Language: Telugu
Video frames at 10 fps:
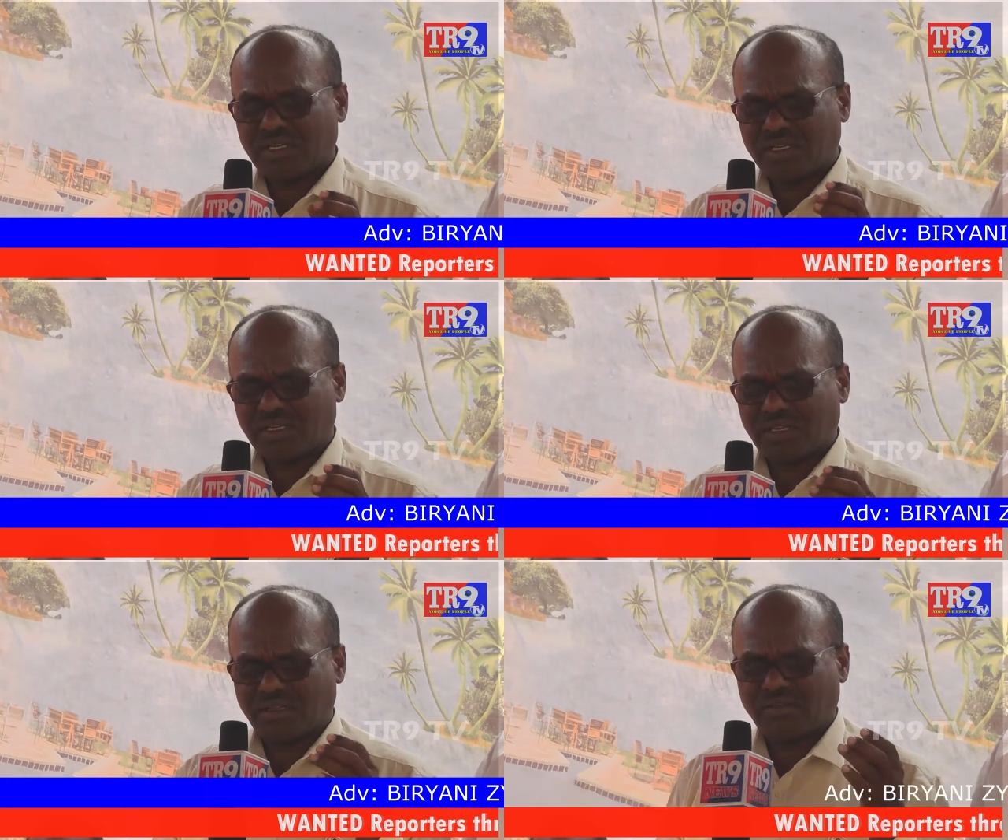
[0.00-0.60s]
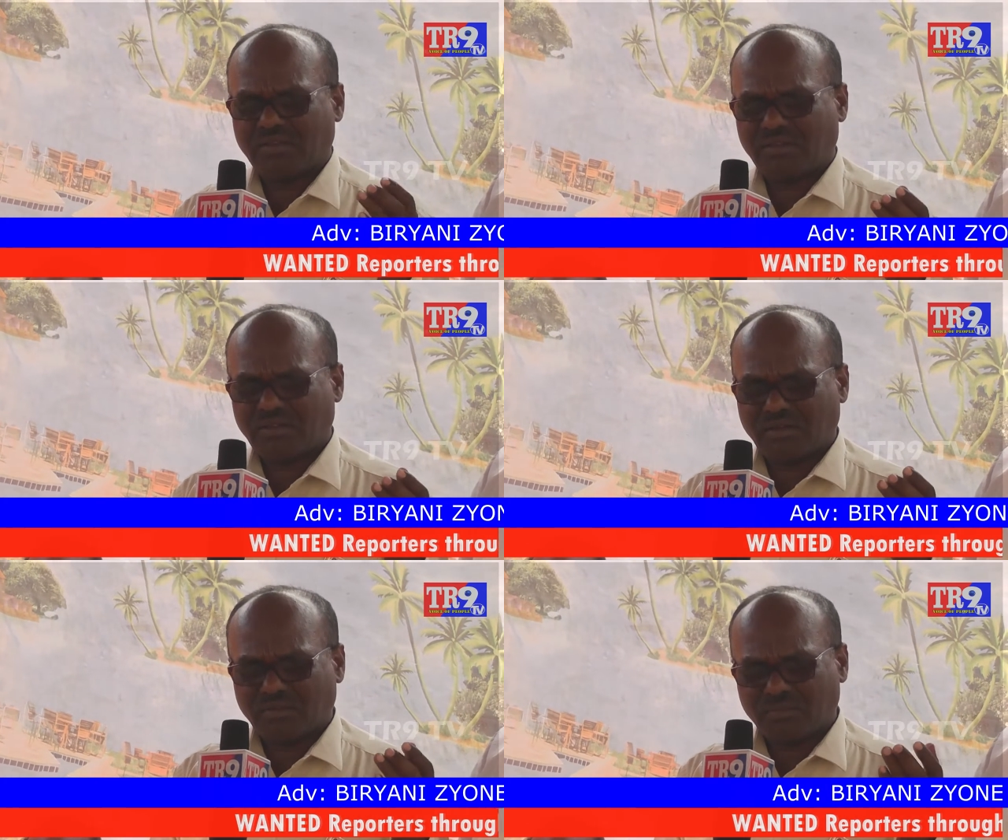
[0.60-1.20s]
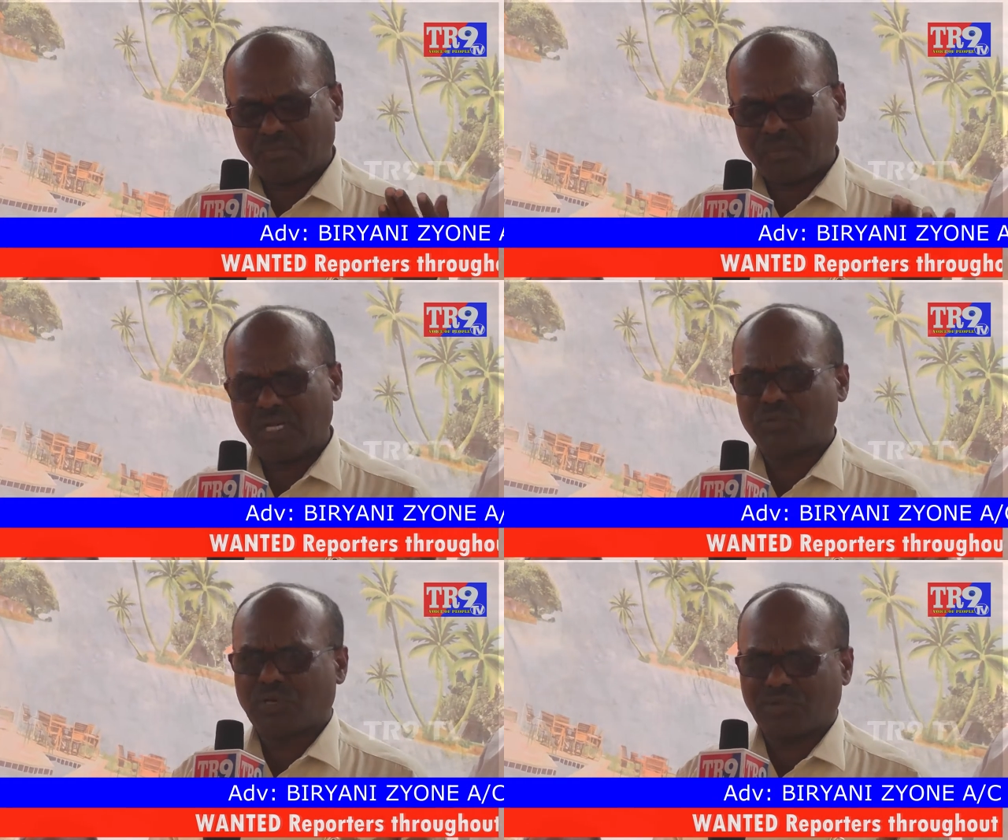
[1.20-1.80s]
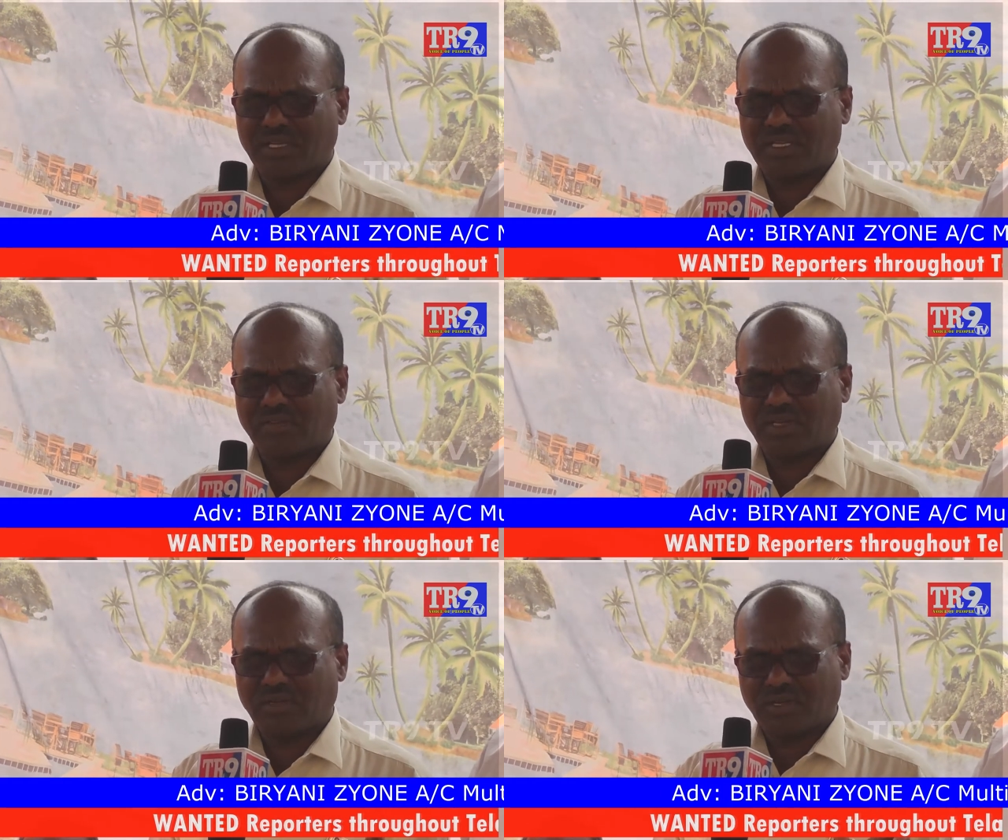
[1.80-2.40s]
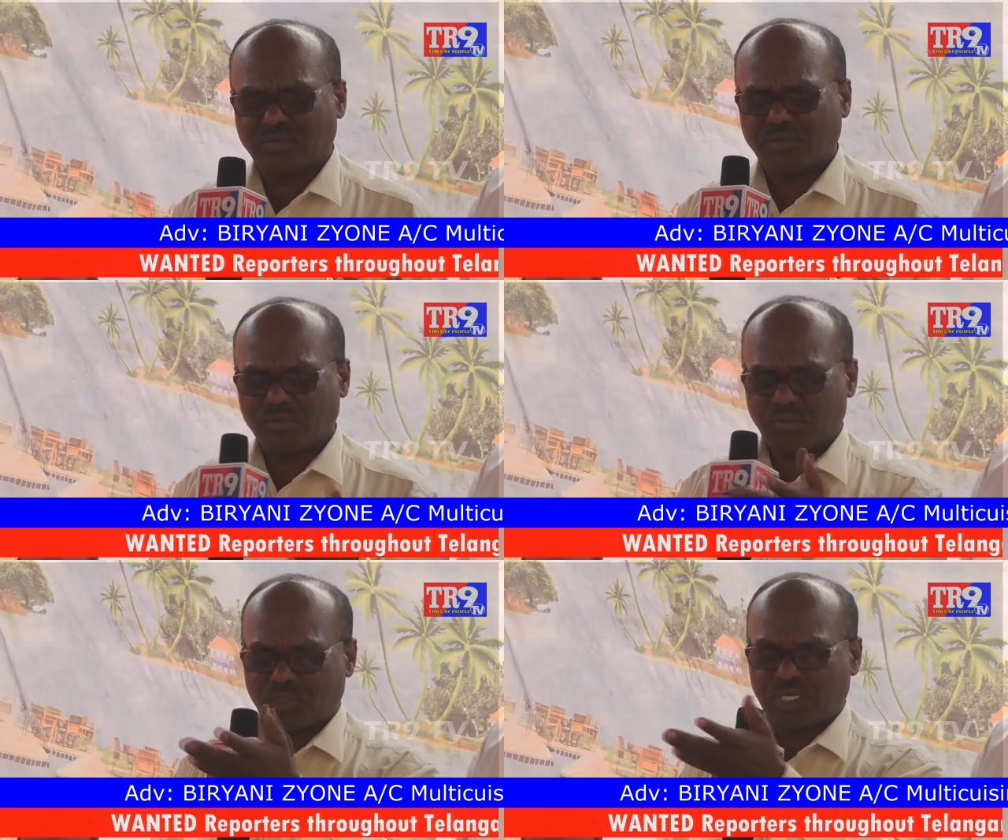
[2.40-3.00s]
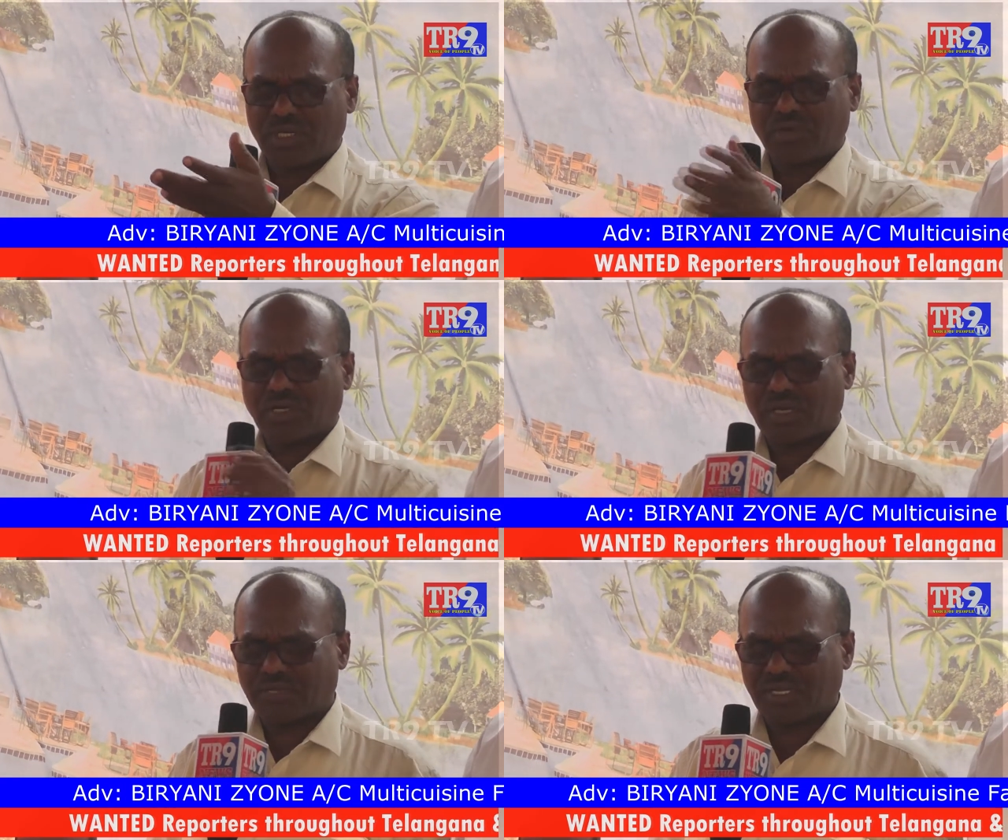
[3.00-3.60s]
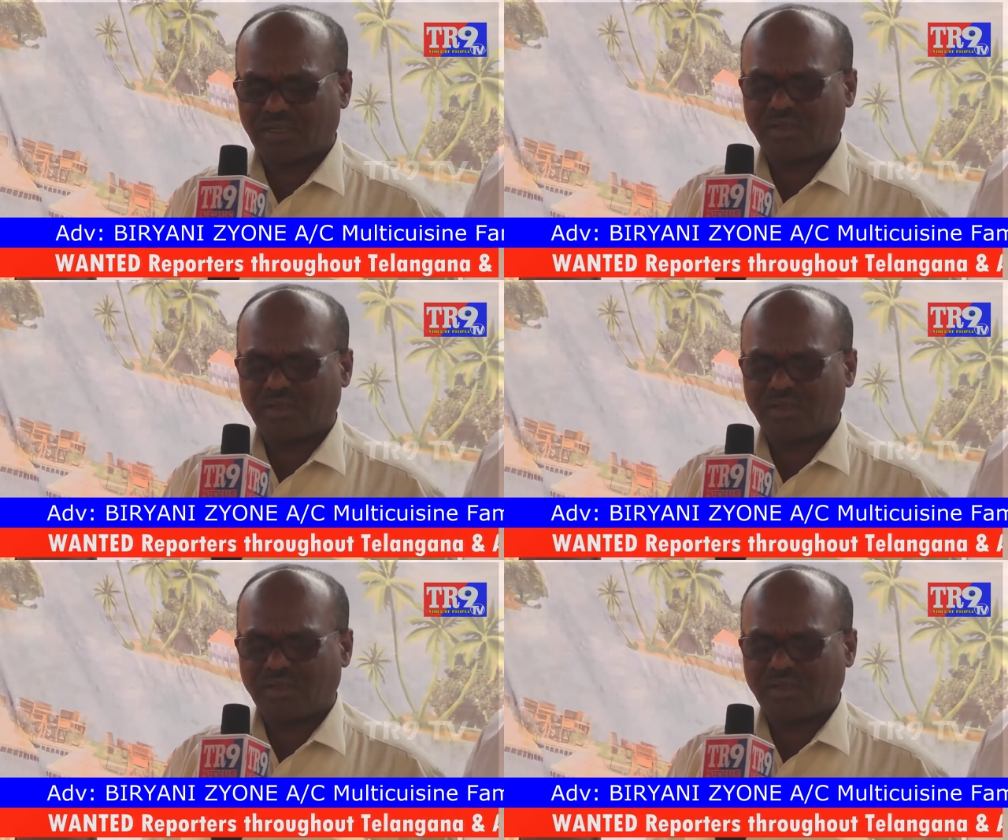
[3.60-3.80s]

ఎట్లా అంటే పడిపోవడమే ఇక వాళ్ళు మొన్ననే ఒక ఆమె